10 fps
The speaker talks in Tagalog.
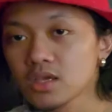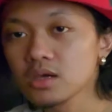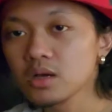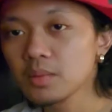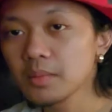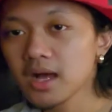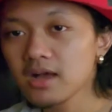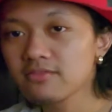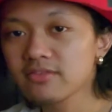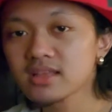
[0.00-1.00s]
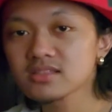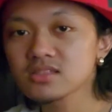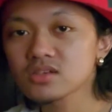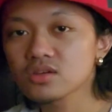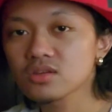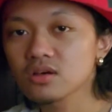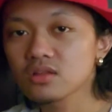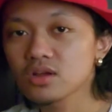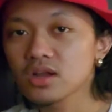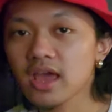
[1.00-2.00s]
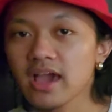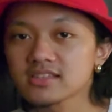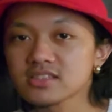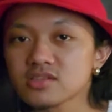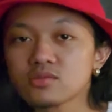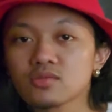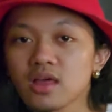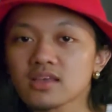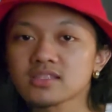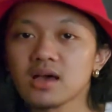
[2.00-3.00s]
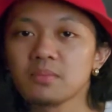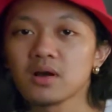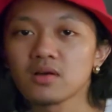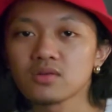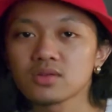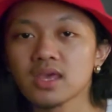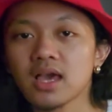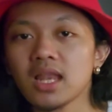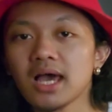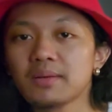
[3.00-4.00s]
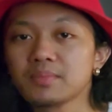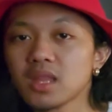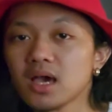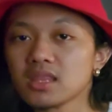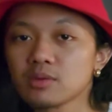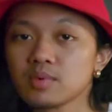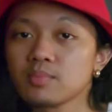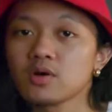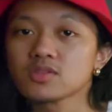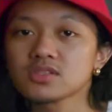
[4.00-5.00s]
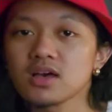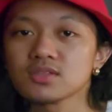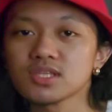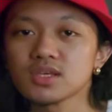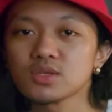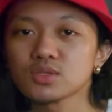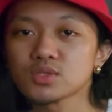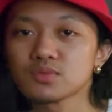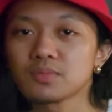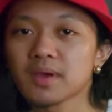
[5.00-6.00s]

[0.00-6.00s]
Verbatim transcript: Yung mga friends ko doon or kahit sinong nakasama ko, hindi alam na nagpo-post ako sa YouTube.